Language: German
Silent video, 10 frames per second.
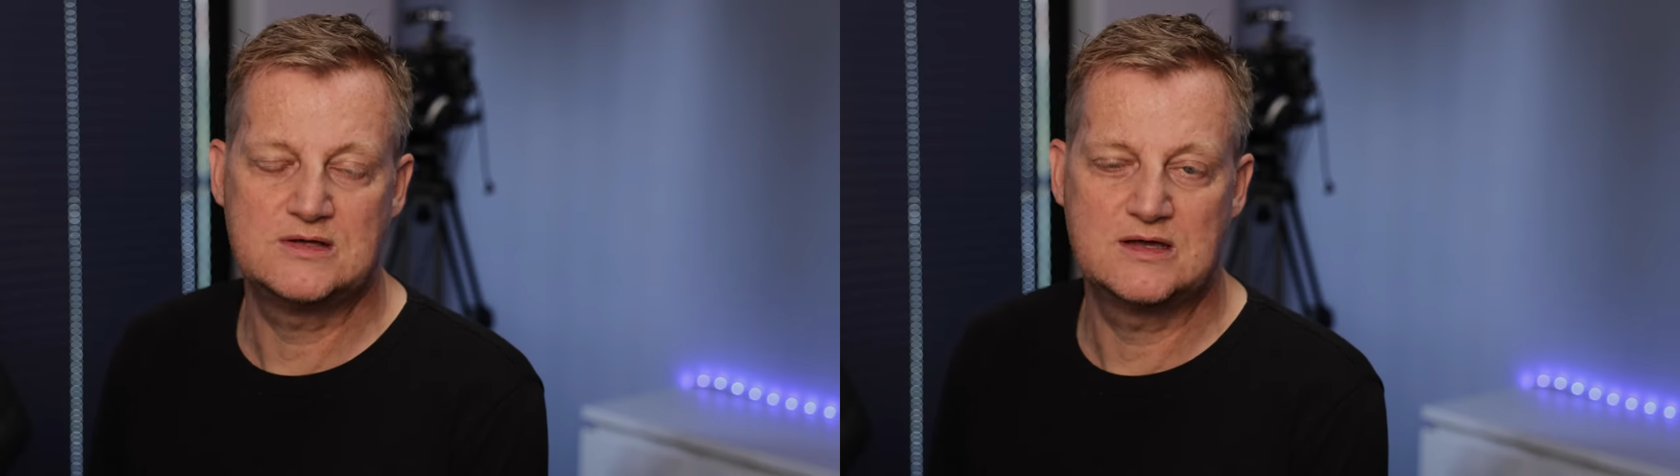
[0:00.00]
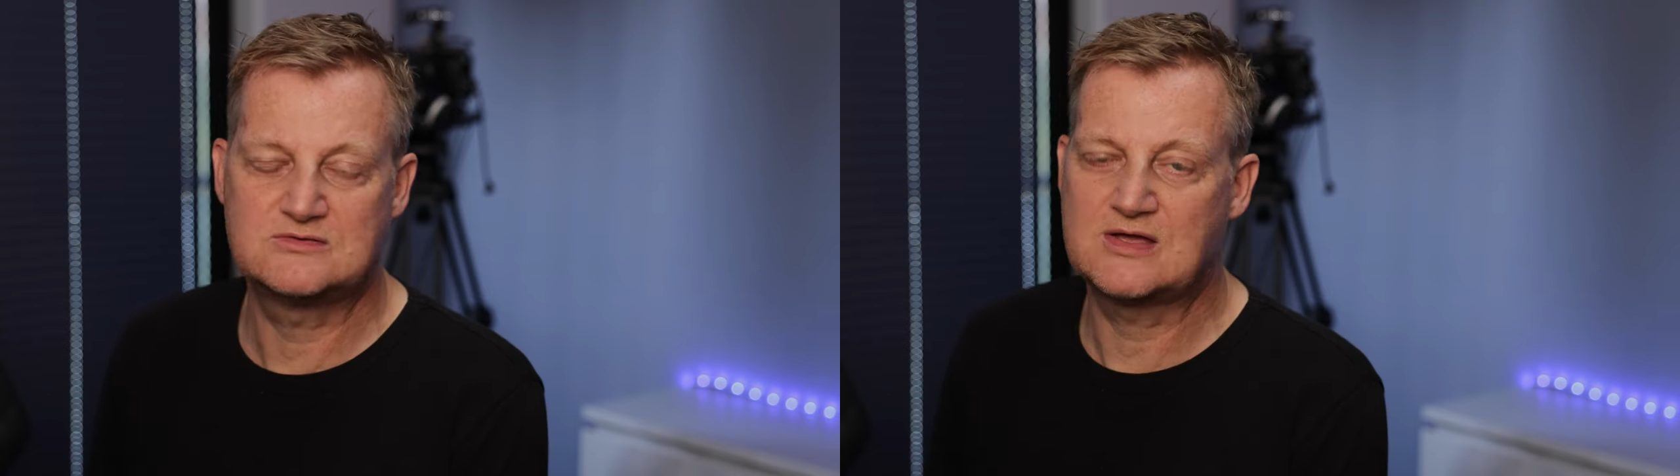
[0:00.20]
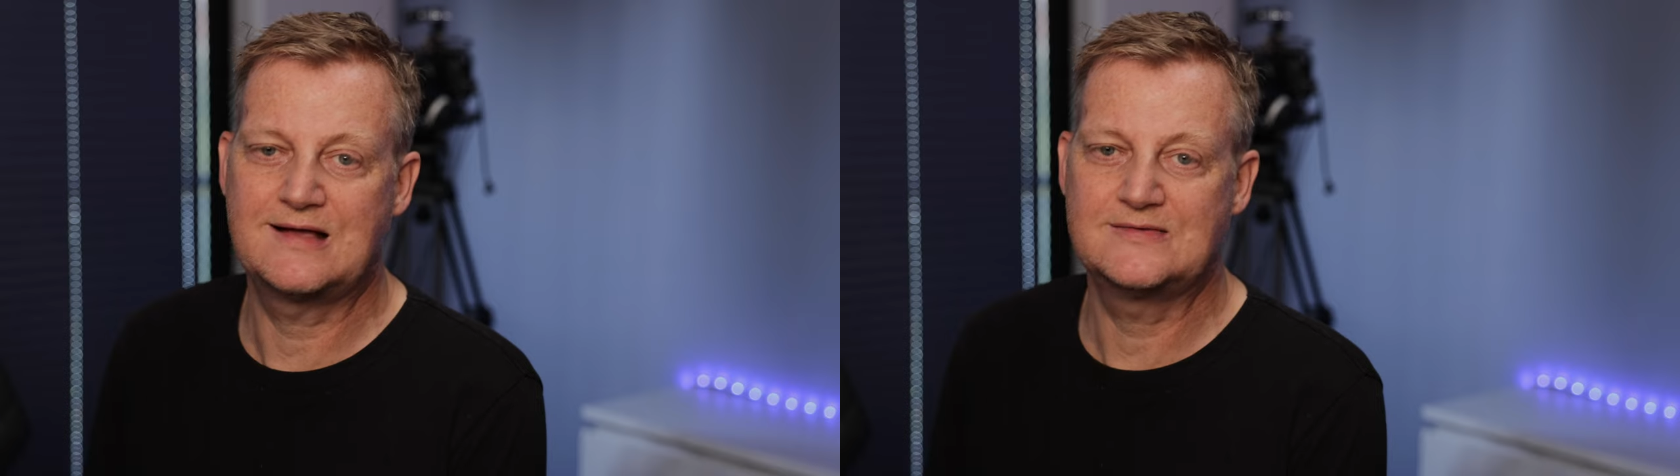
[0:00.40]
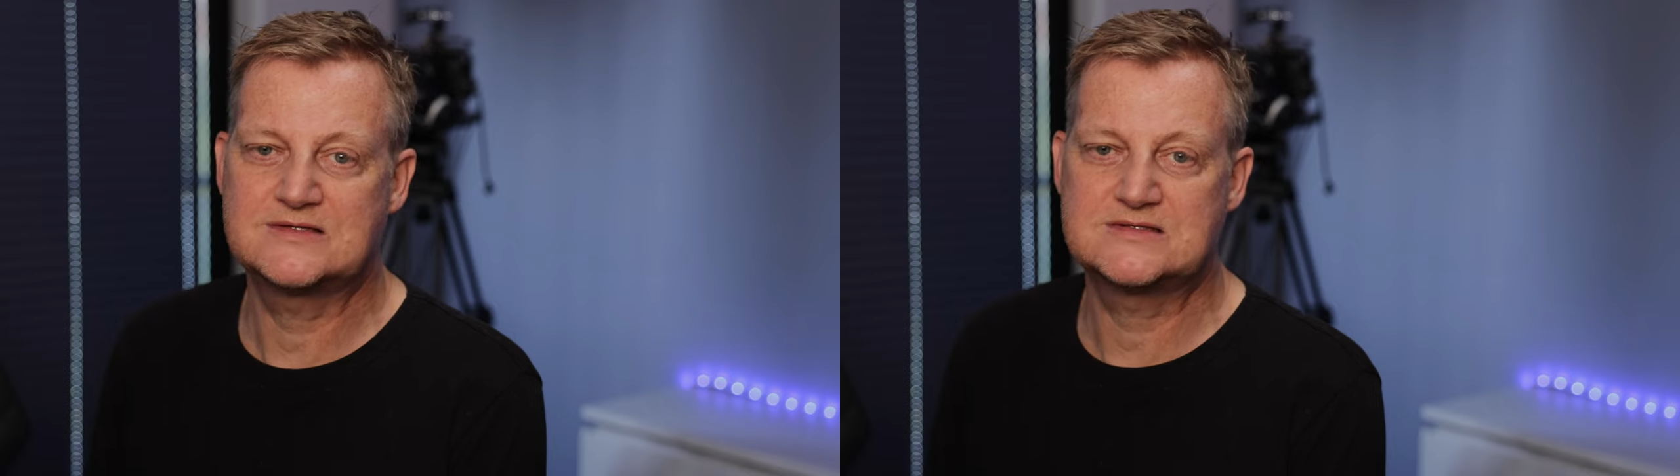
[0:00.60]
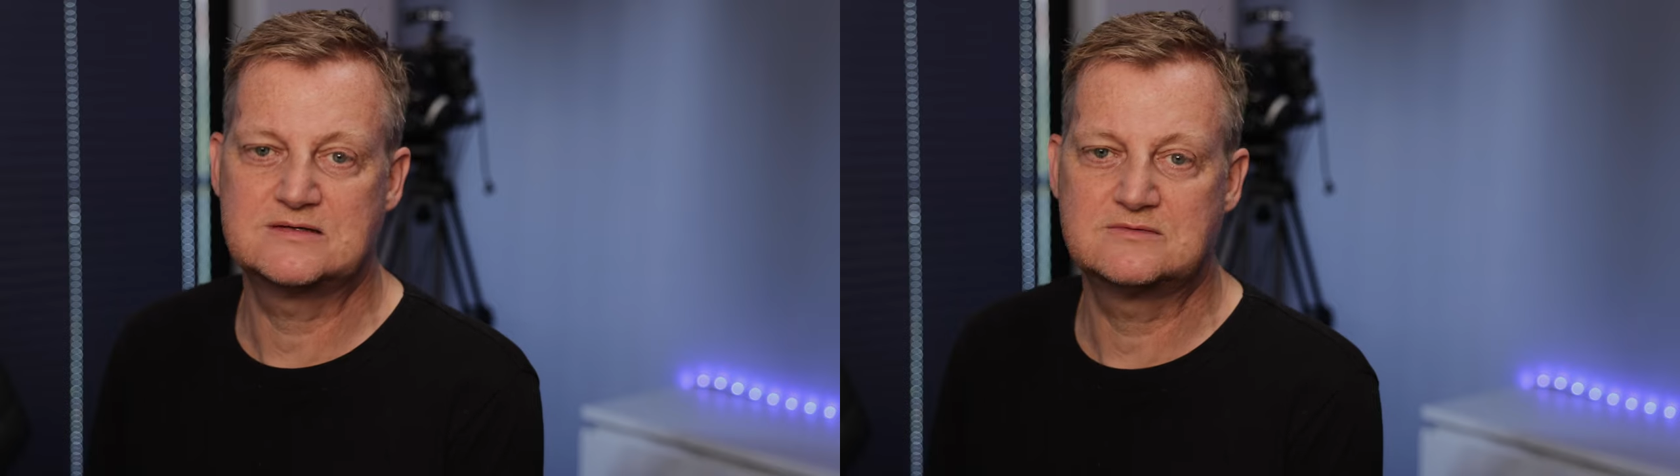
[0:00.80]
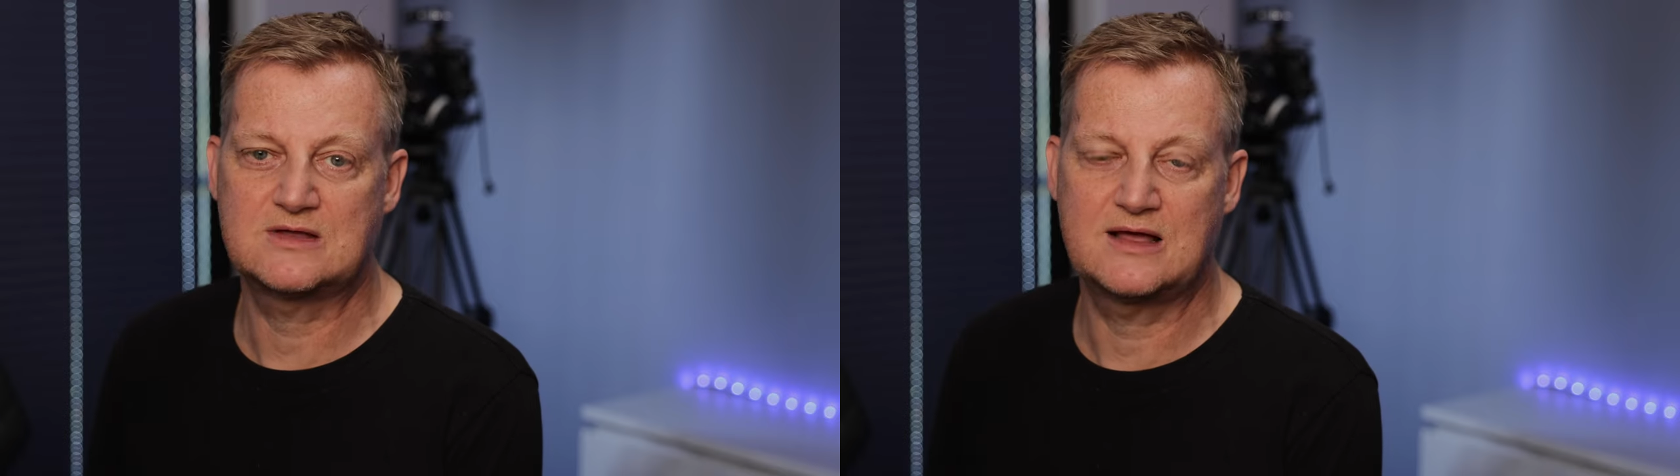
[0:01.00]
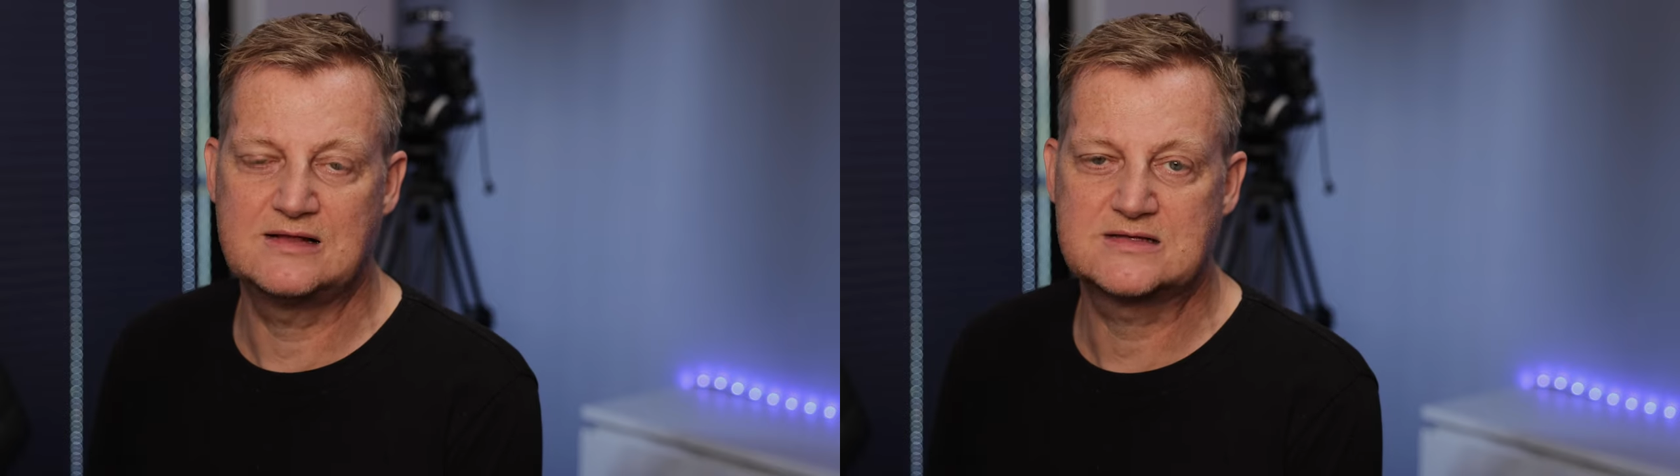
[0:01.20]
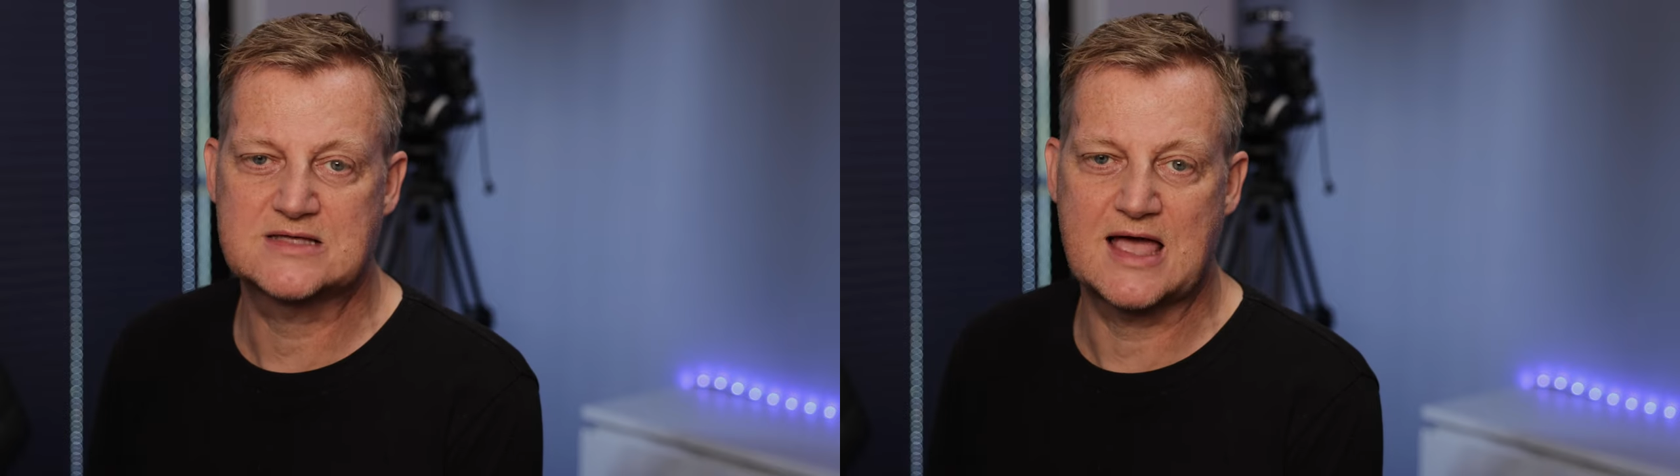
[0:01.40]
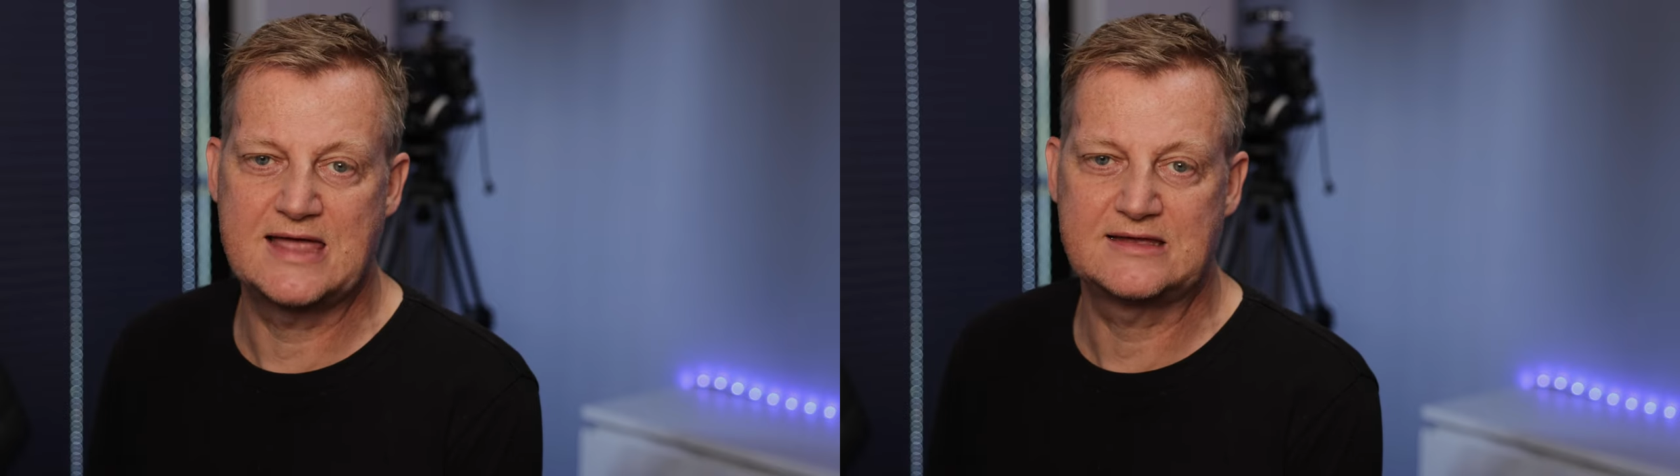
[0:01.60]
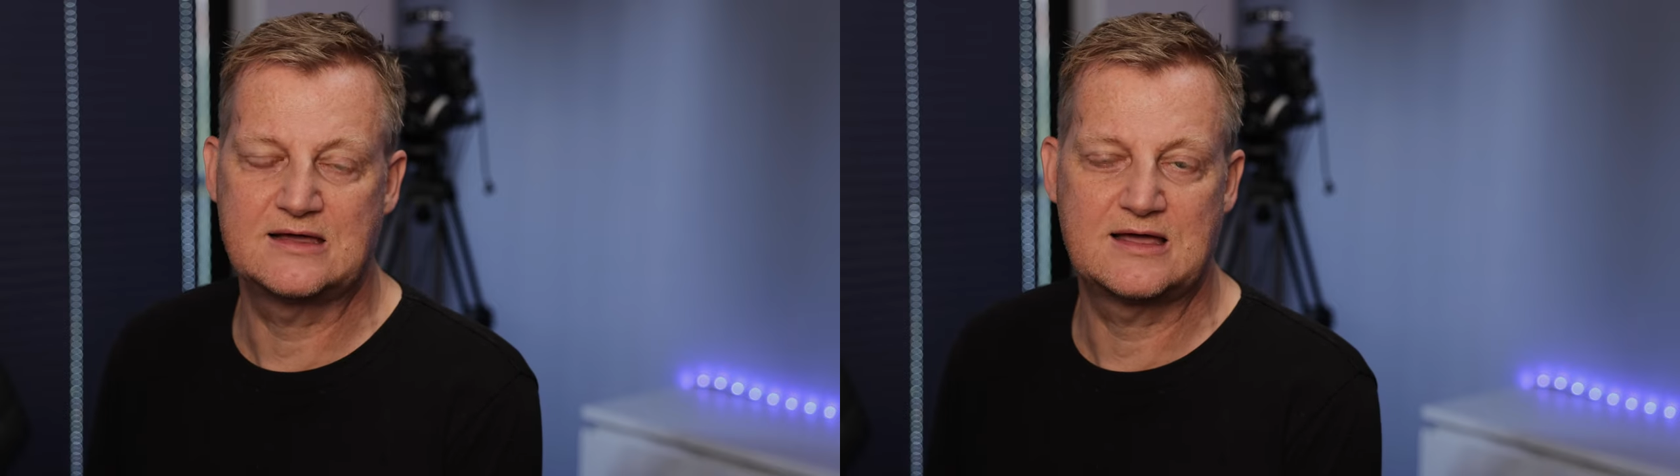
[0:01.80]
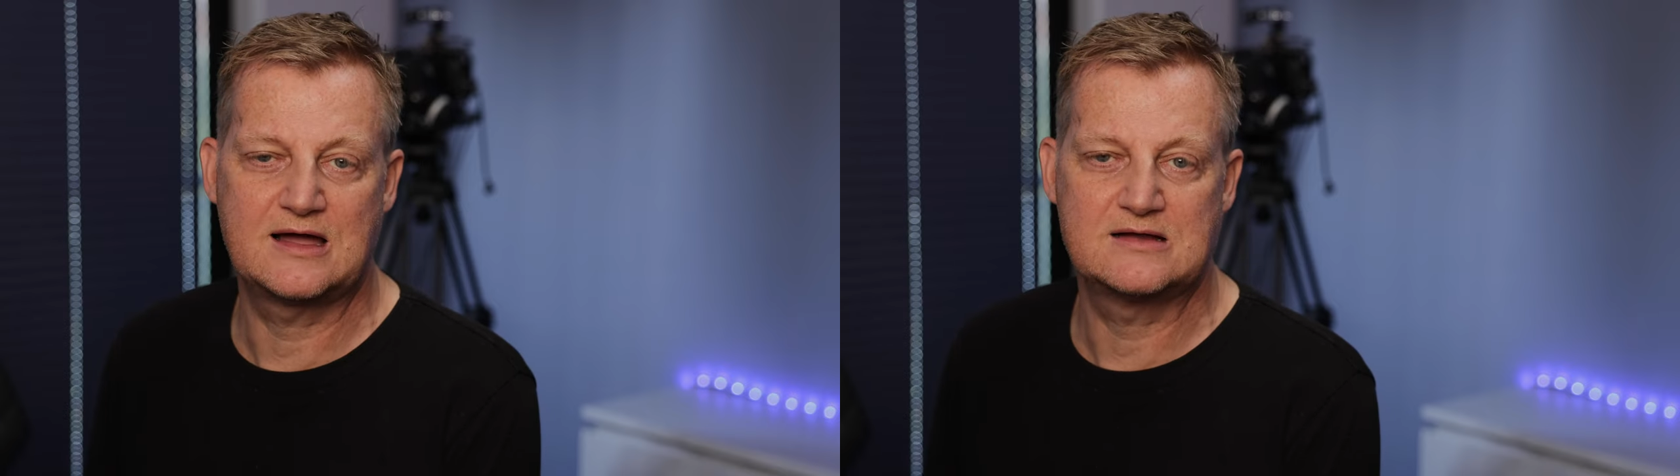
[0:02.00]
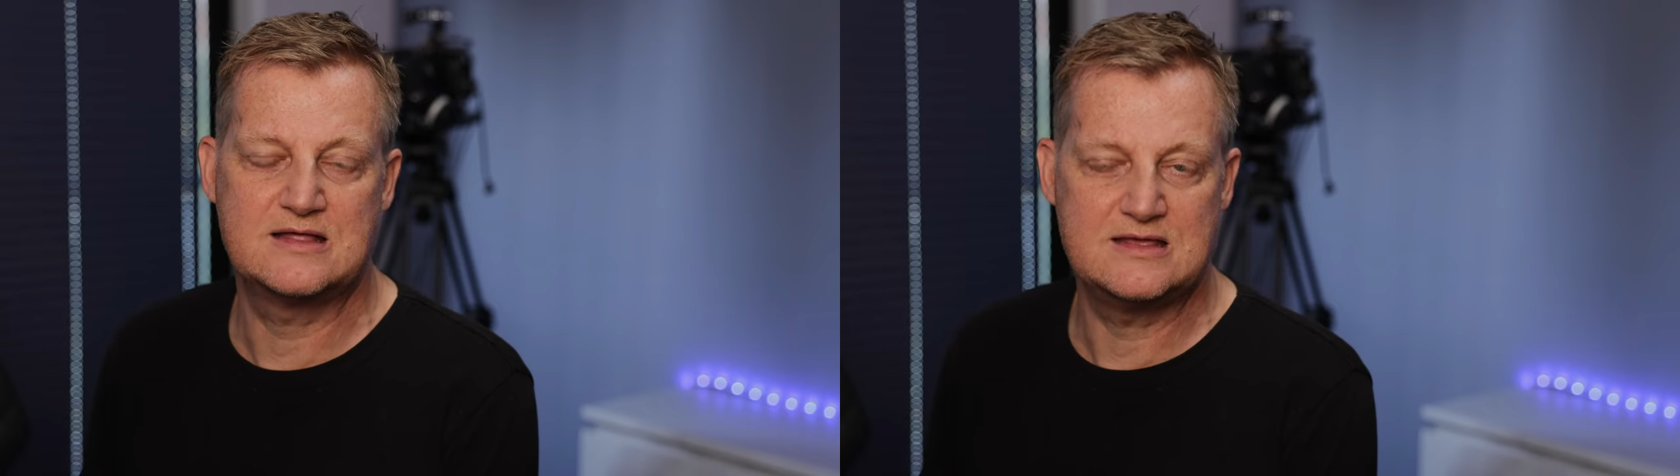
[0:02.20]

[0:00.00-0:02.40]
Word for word: die getarnt sind als eingegangene